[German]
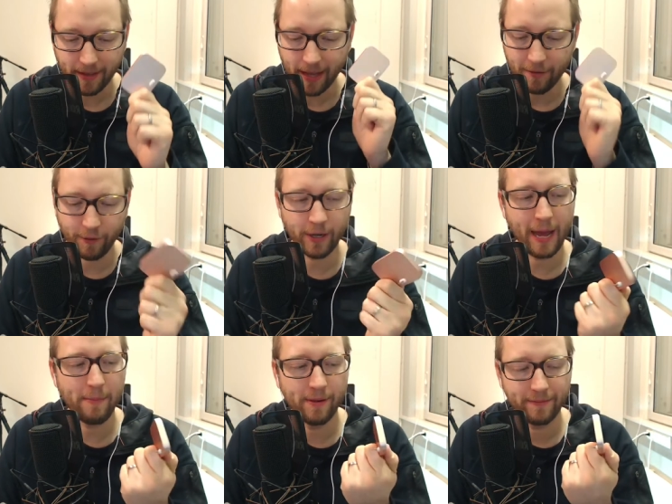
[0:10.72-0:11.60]
von
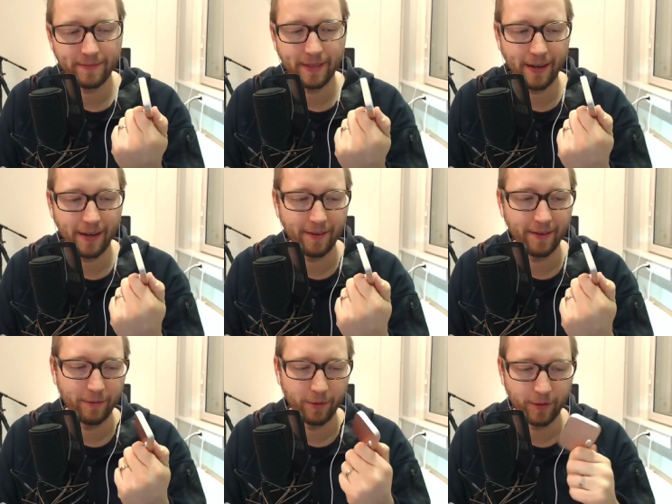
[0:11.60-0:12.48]
Apple äh,
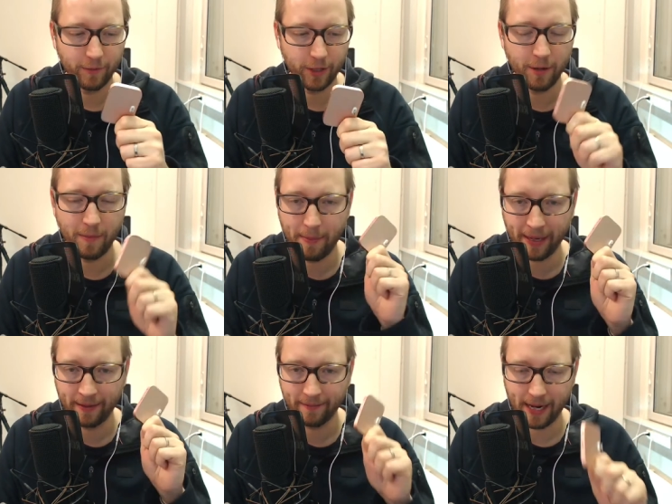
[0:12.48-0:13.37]
würde würd ich nochmal
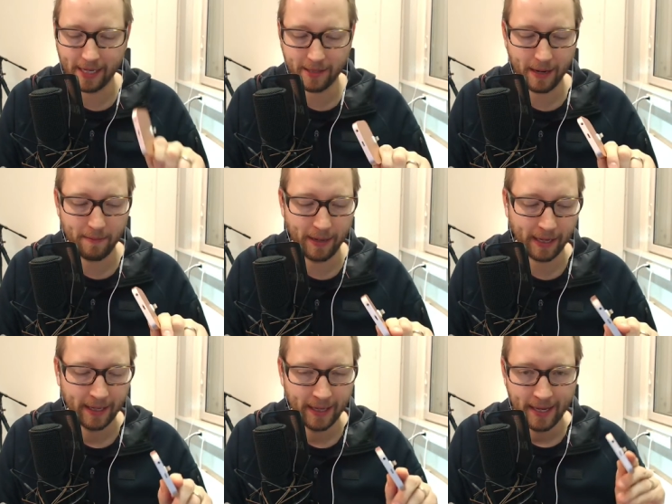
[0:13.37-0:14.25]
picken als mein
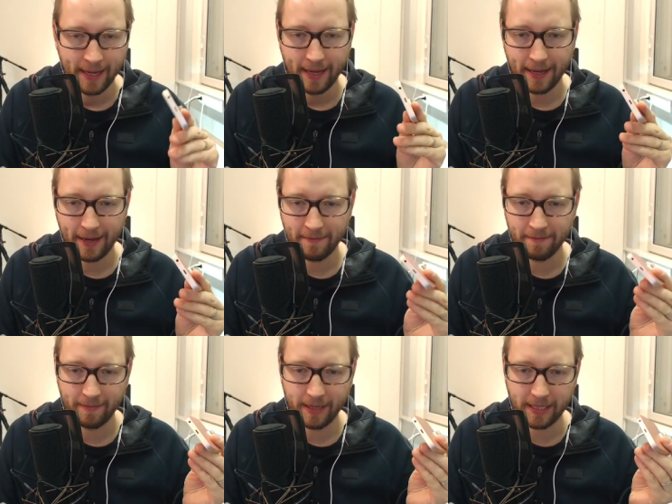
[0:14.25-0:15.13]
Pick.
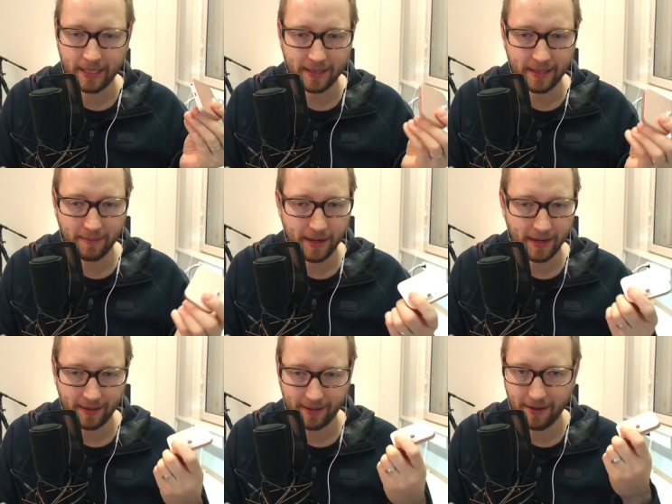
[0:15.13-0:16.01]
Ähm, ist jetzt nicht
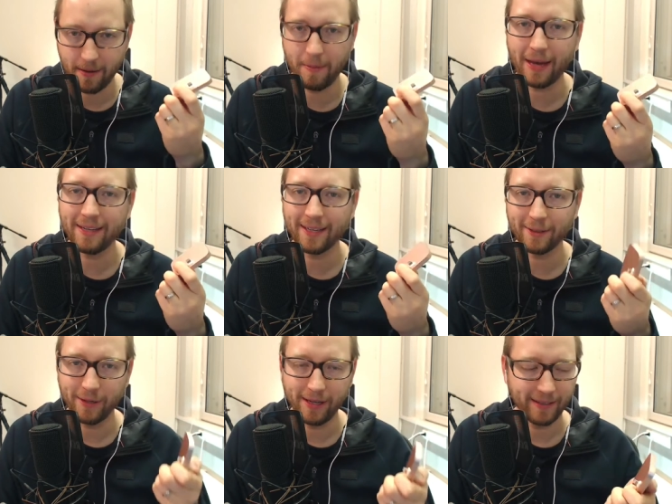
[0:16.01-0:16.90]
mehr äh,
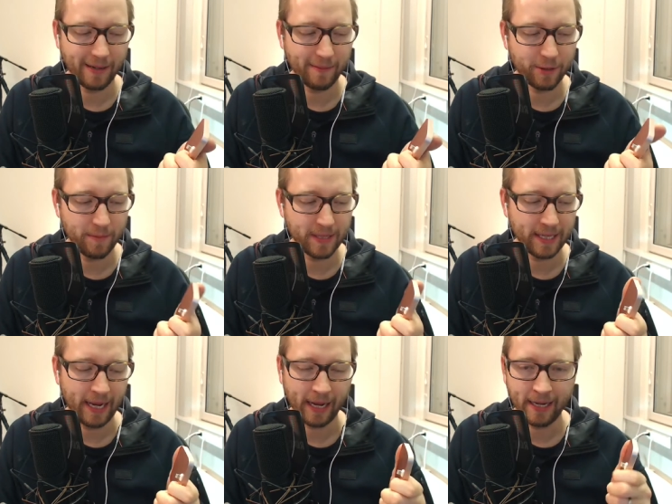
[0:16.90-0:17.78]
brandaktuell, gibt schon ein bisschen
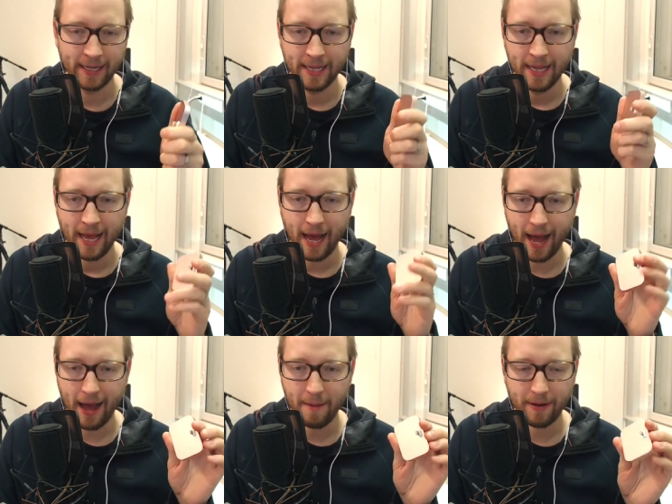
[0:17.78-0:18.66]
länger.
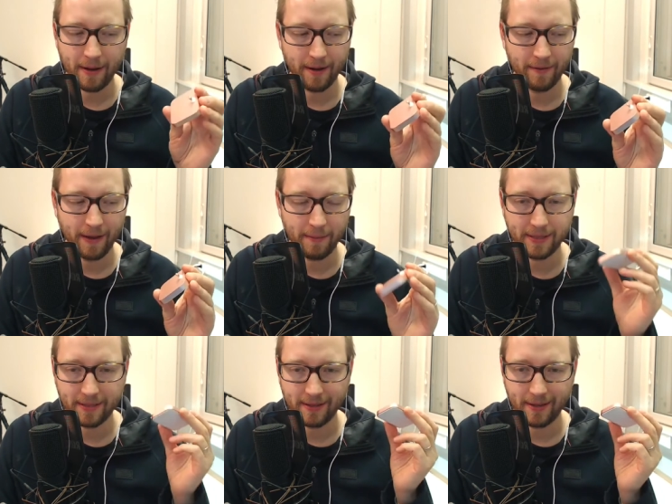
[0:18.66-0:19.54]
Aber wir haben
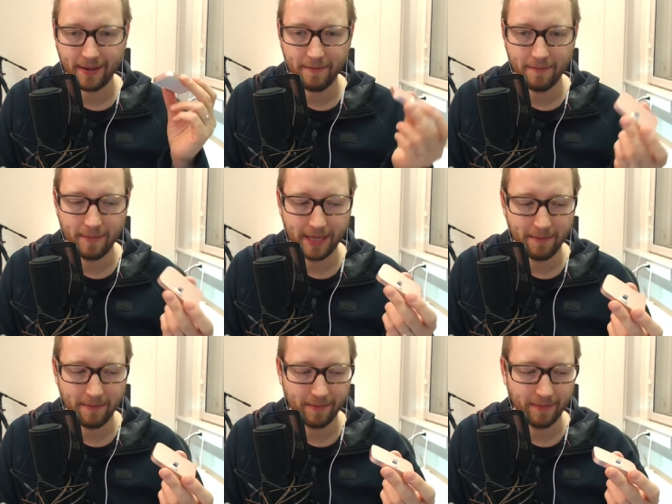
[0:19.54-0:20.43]
jetzt ähm, mit
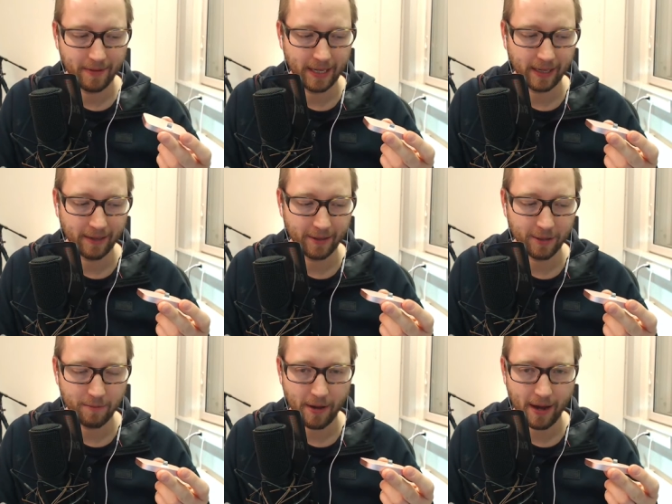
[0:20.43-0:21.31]
dem Ding
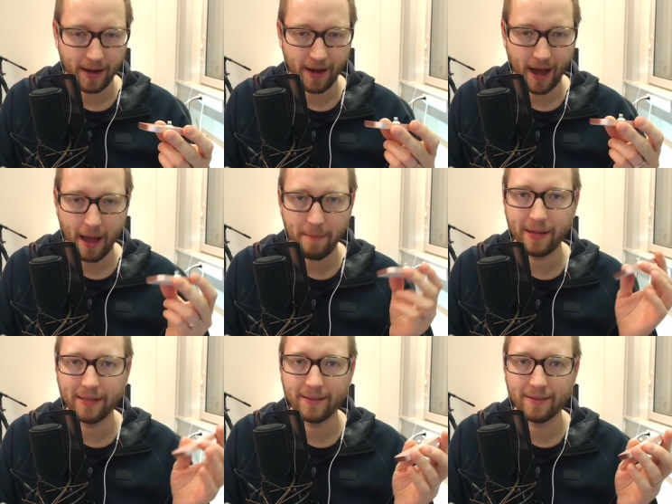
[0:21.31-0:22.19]
schon ein paar
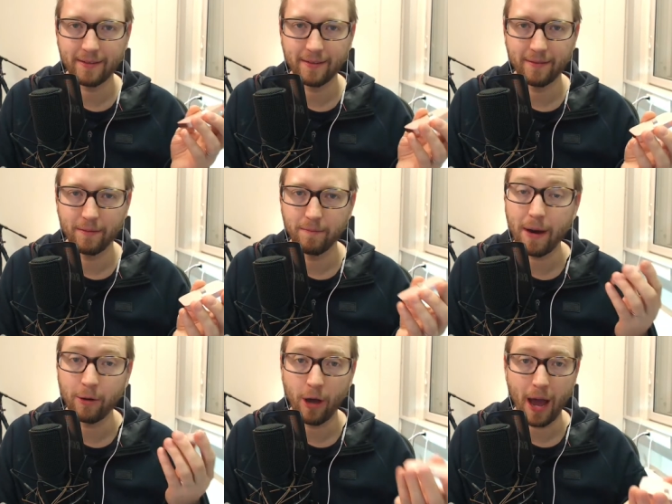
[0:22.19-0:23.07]
iPads, ein
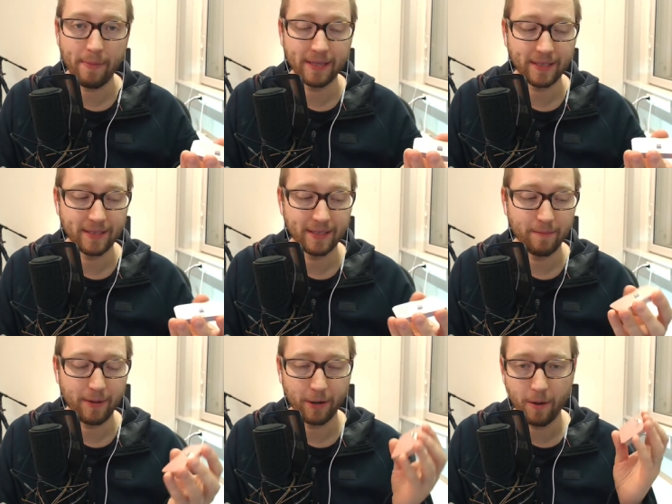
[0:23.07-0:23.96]
paar neue iPads
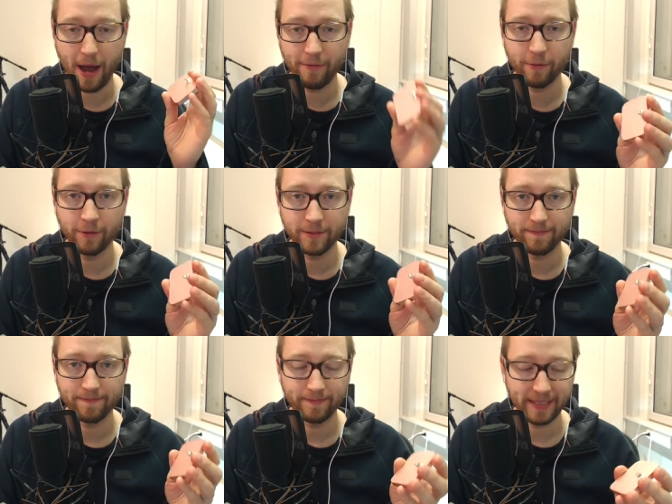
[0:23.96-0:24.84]
gesehen, ein paar neue
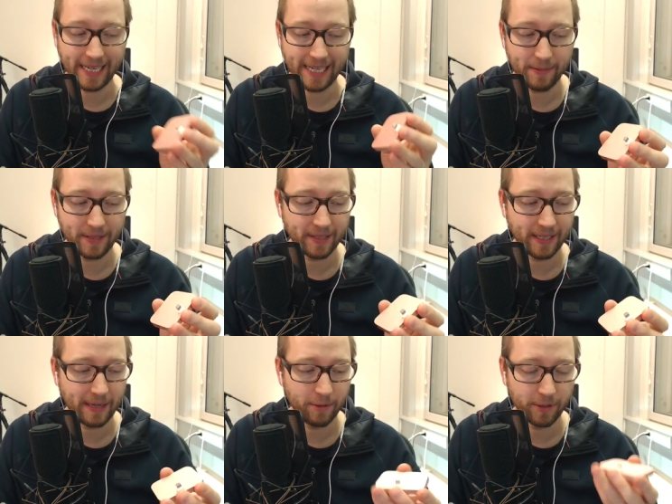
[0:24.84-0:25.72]
iPhones, seitdem es
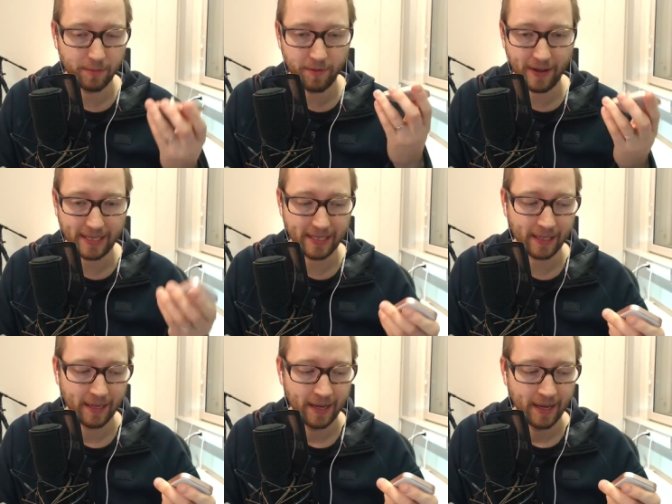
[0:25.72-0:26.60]
das gibt und es bewährt sich.